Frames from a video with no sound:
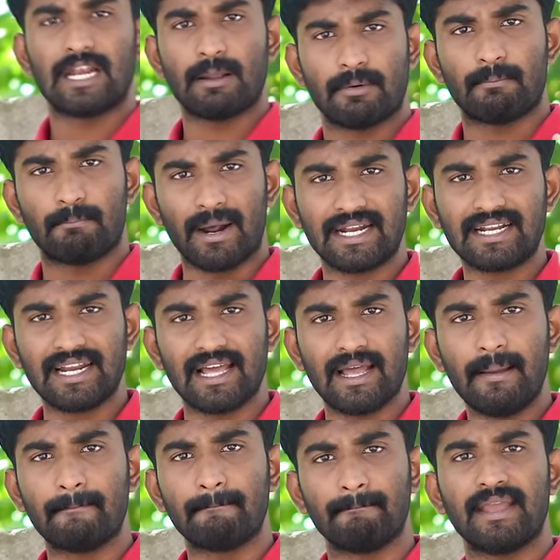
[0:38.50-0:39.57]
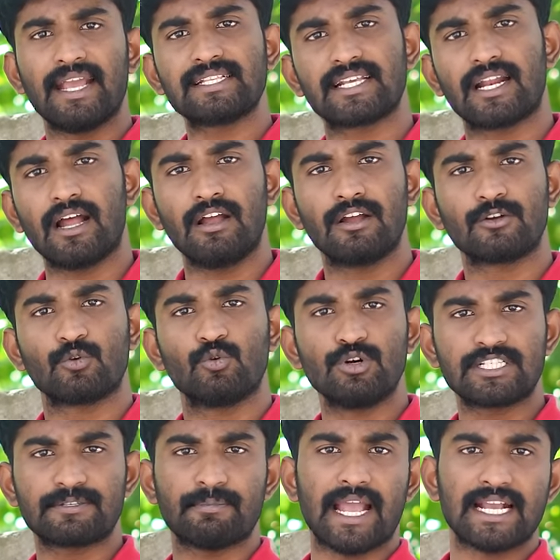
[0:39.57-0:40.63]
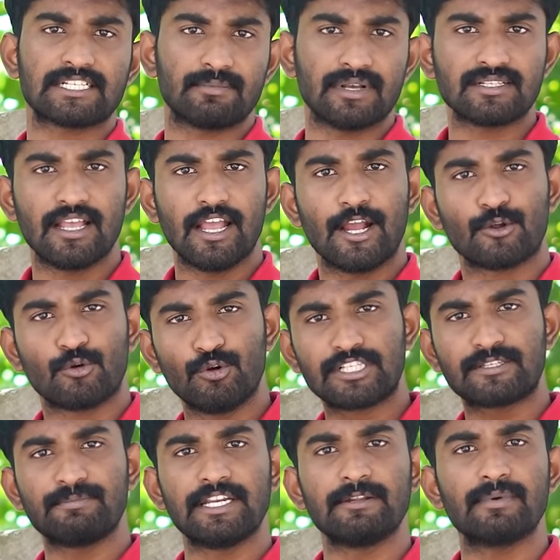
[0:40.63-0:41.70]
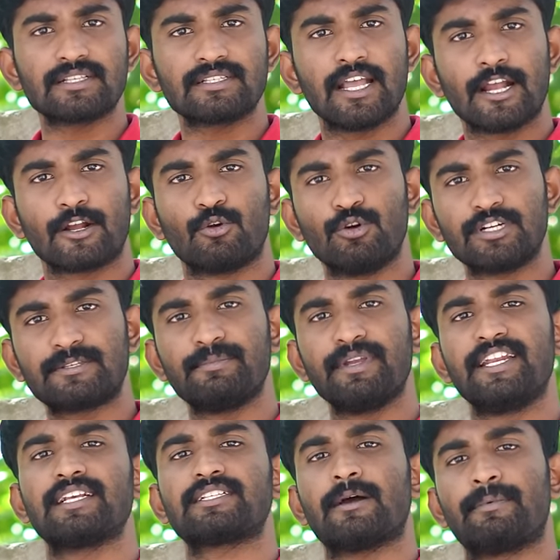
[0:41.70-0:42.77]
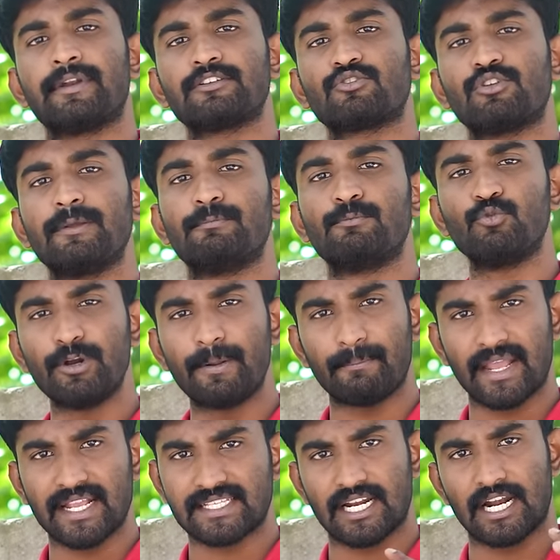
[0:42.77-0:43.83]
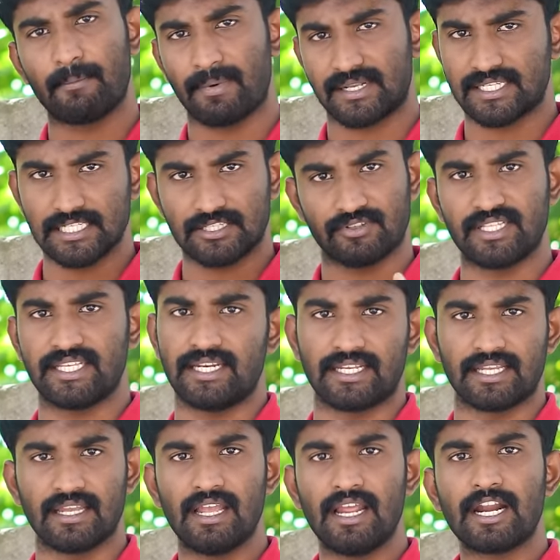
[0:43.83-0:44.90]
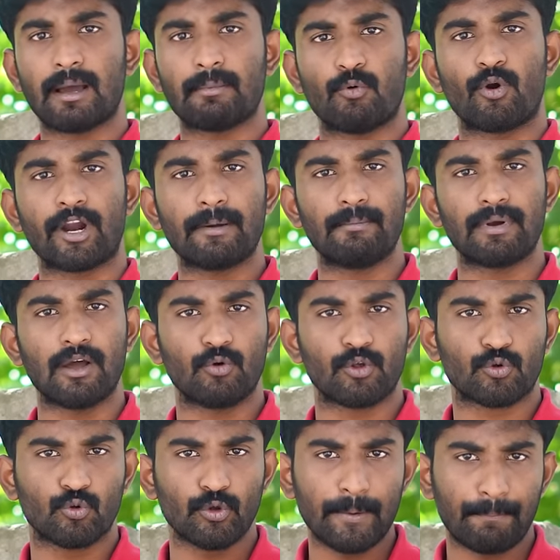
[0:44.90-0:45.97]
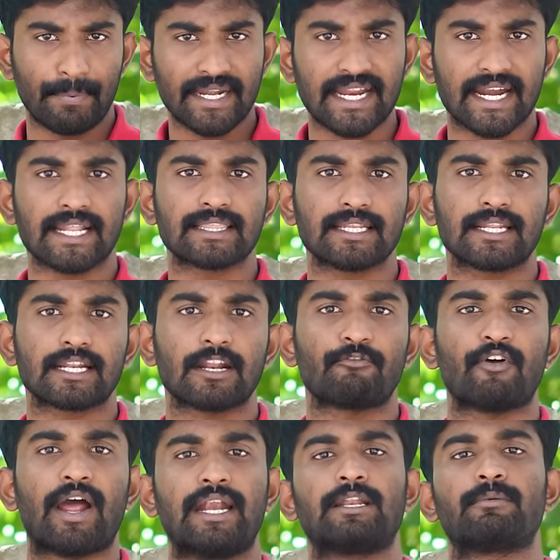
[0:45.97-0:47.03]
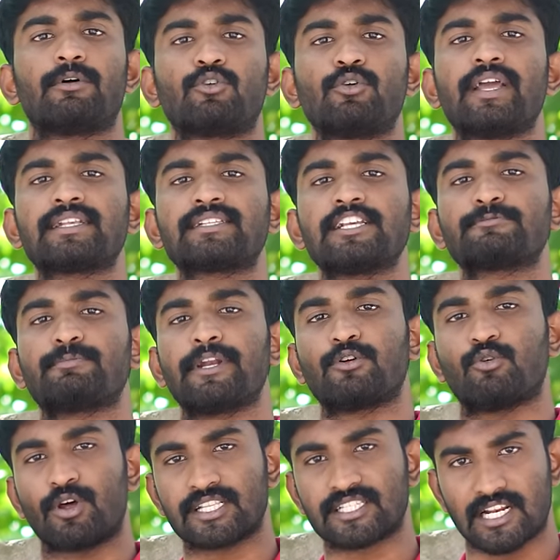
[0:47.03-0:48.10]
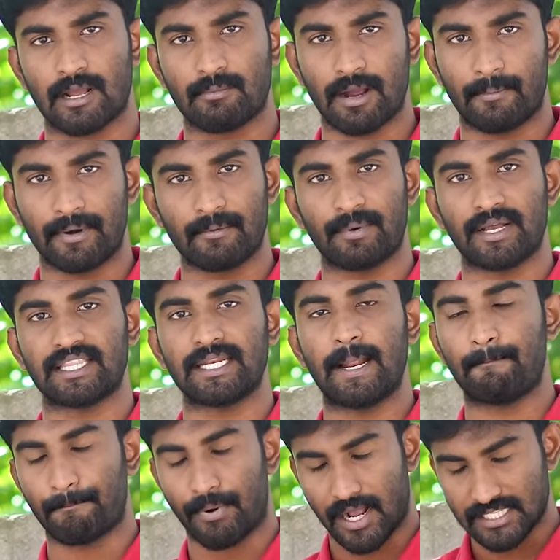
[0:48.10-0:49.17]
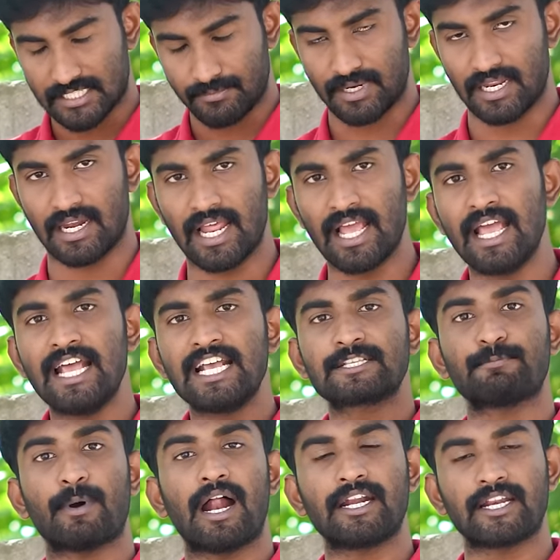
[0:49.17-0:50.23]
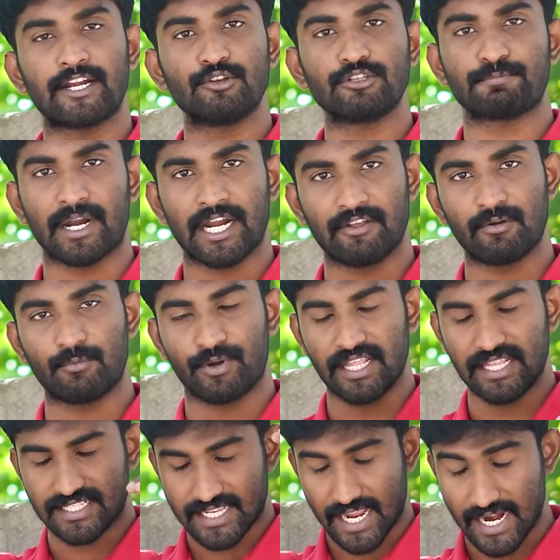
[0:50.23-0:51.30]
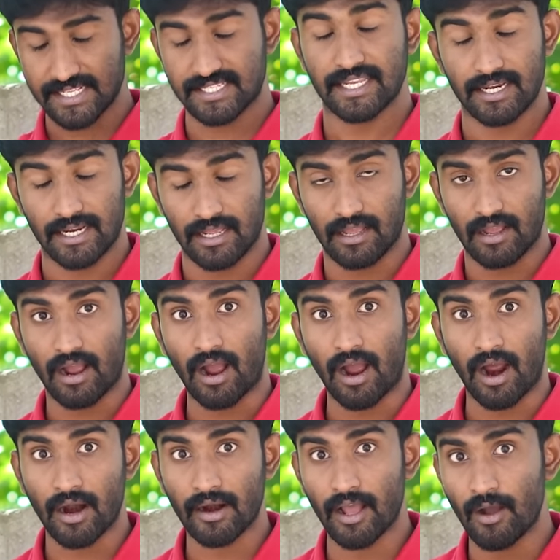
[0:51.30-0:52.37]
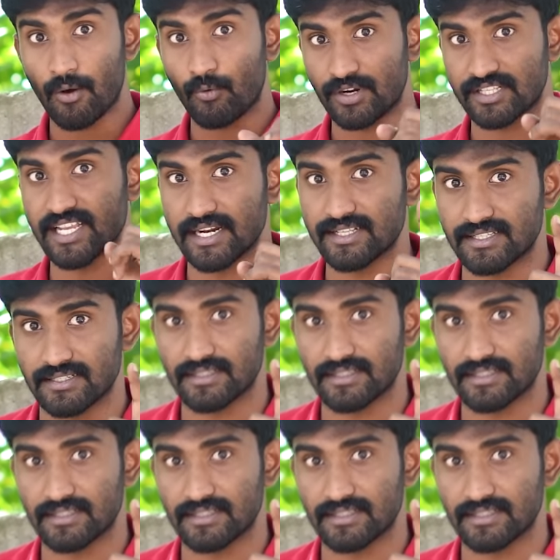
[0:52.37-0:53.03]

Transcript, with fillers: நம்ம பட்டில் மேஜராக க்ளூட்ஸ் மேக்ஸிமஸ் க்ளூட்ஸ் மினிமஸ் க்ளூட்ஸ் மீடியஸ் அப்படின்னு சொல்லி மூணு மேஜரான மசில்ஸ் வந்து இருக்குது நம்ம உடம்புல ஒரு குறிப்பிட்ட இடத்துல இருக்கிற ஃபேட்டை மட்டும் எக்ஸசைஸ் பண்ணி குறைச்சிடலாமா அப்படின்னு பார்த்தீங்கன்னா பாசிபிளே இல்லை ஸ்பாட் ரெடியூஸ் பண்ணவே முடியாது சான்ஸே இல்லை ஆனால் ஒரு சான்ஸ்